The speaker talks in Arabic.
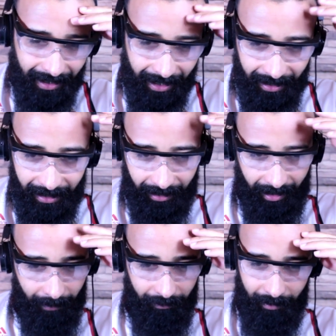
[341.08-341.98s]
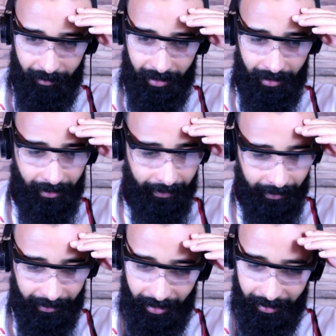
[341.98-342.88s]
تهضر عليه خايب فهمتي
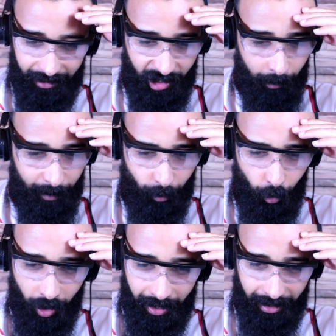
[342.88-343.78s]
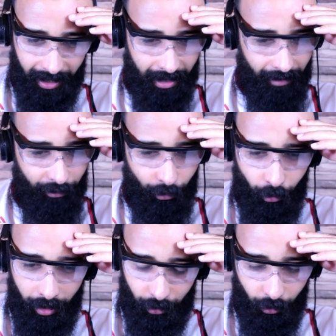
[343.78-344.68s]
دري كاين كشاب واعره
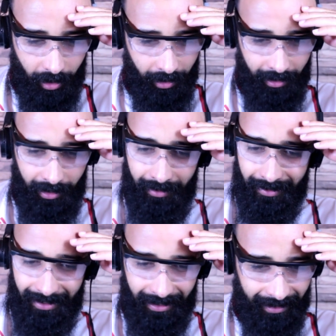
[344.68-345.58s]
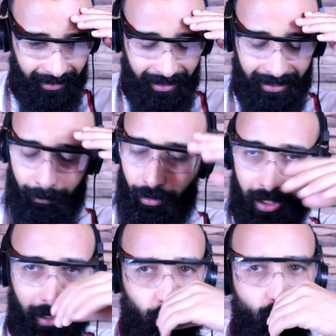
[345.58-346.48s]
الفلوات واعرين تيكنيك
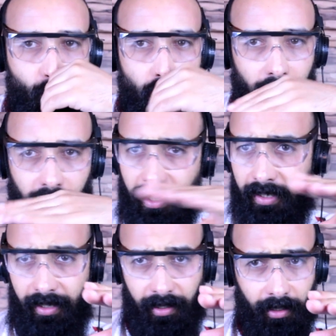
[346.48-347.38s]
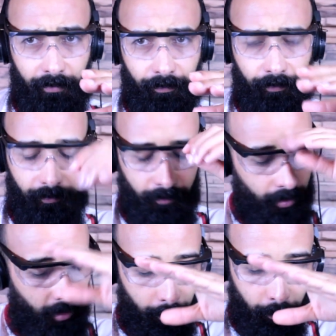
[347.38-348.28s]
مهم يا سلام
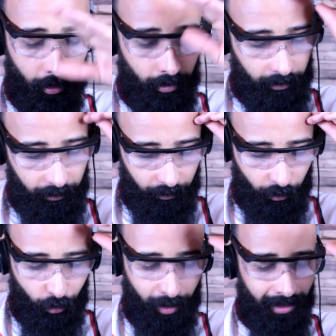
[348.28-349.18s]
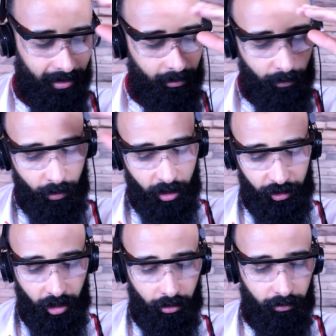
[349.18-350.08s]
رابير واعر ما
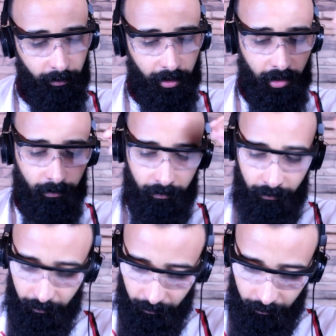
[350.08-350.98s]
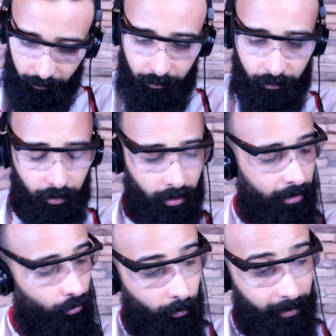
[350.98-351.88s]
واخدش حقه في المغرب
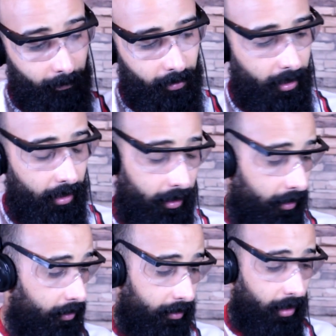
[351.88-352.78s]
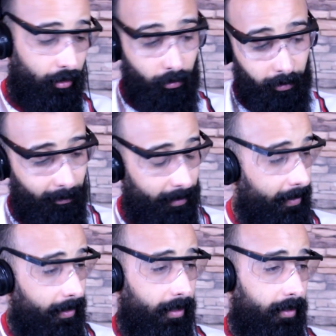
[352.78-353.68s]
عنده بصمه صح عنده بصمه
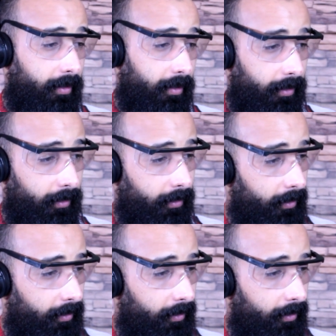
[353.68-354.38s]
صراحه الدراري